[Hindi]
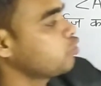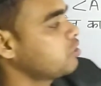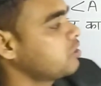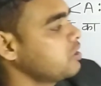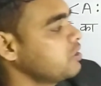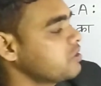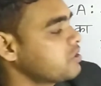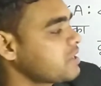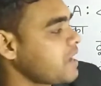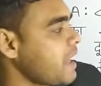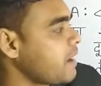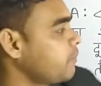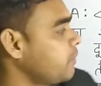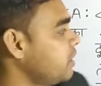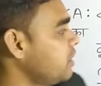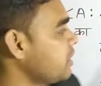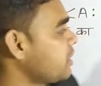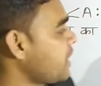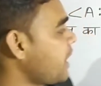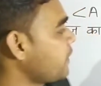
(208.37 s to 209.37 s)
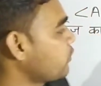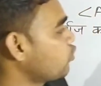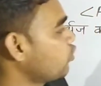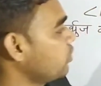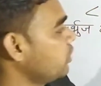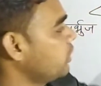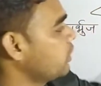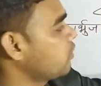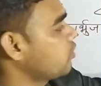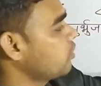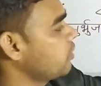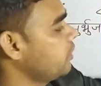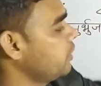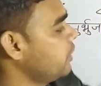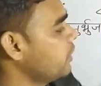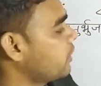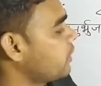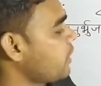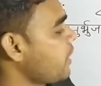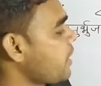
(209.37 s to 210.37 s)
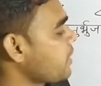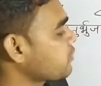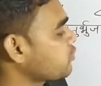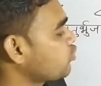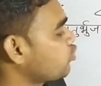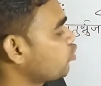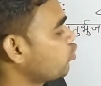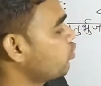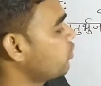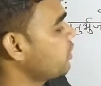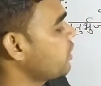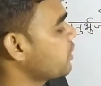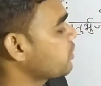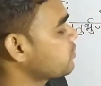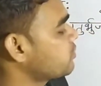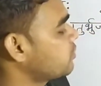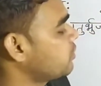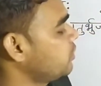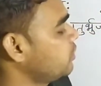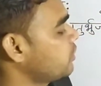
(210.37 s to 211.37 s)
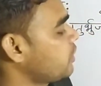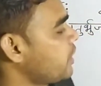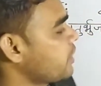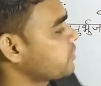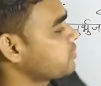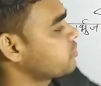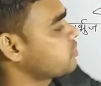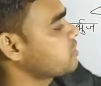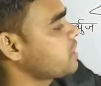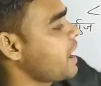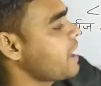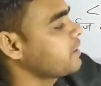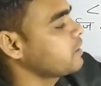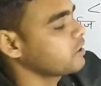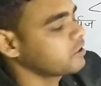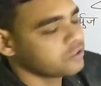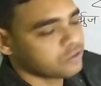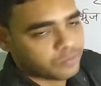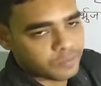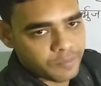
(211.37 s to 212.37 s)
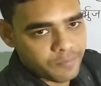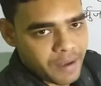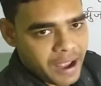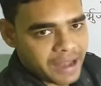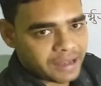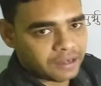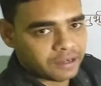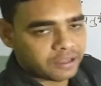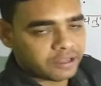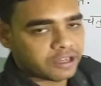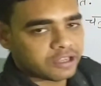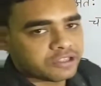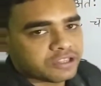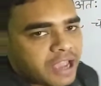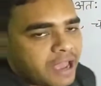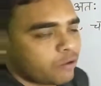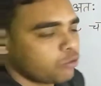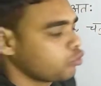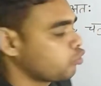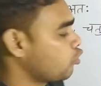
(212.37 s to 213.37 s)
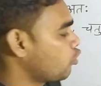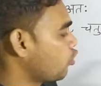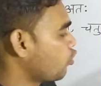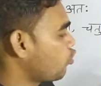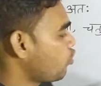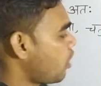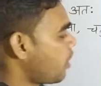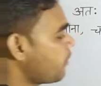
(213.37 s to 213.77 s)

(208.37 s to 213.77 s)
दो तीन चार में लिखा तो एक एक एक्स दो एक्स तीन एक्स चार एक्स में मान लेंगे चारों कोणों को